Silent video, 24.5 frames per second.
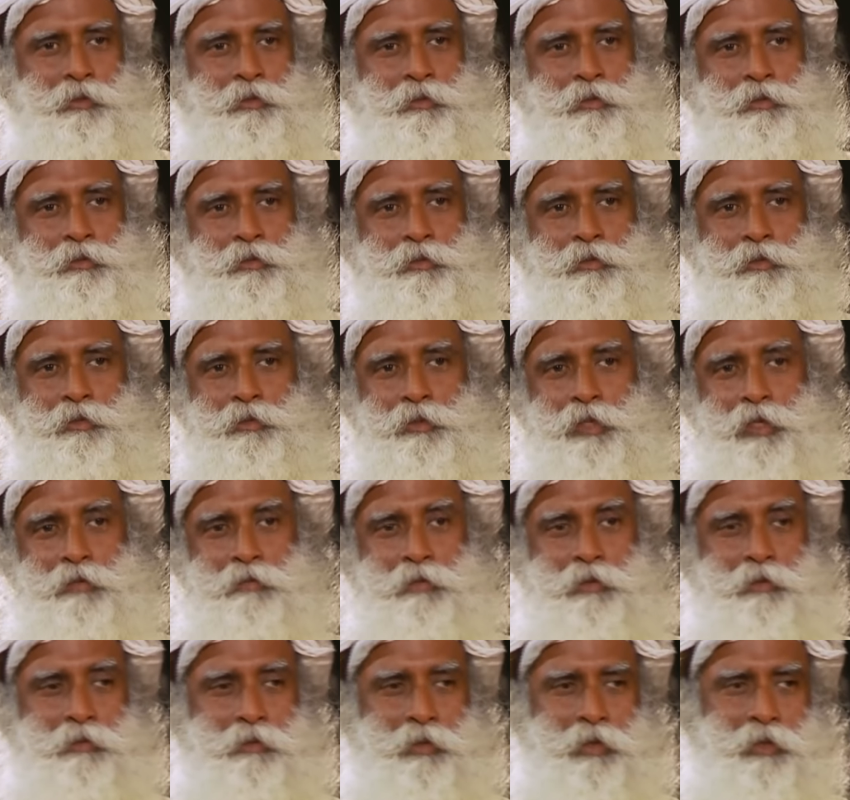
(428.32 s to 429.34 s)
Sie suchten
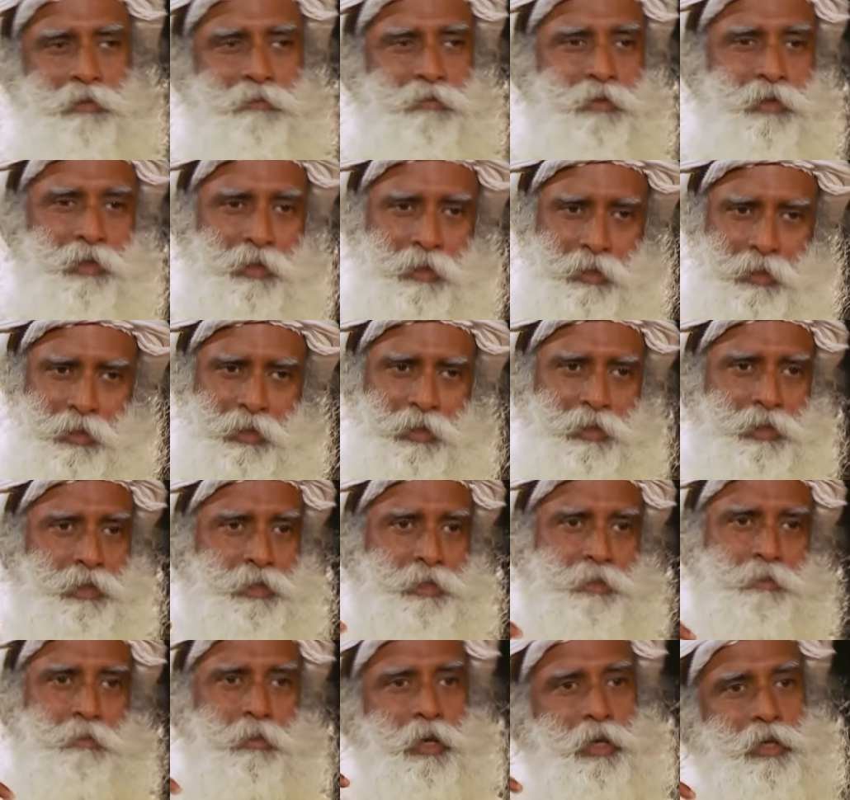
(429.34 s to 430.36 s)
also nach einem
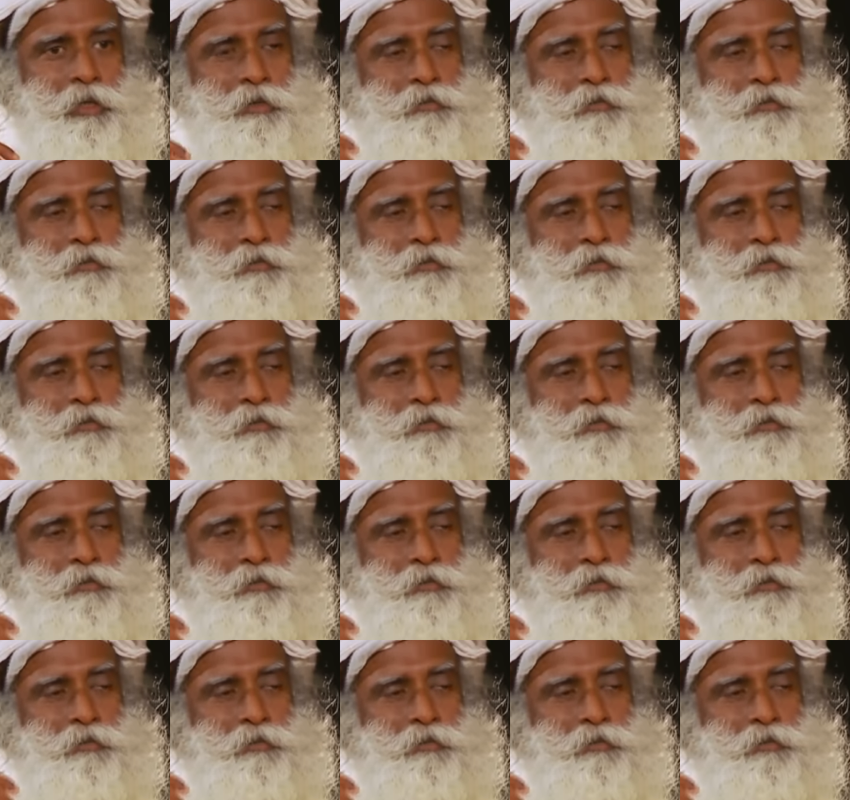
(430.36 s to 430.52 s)
wirklich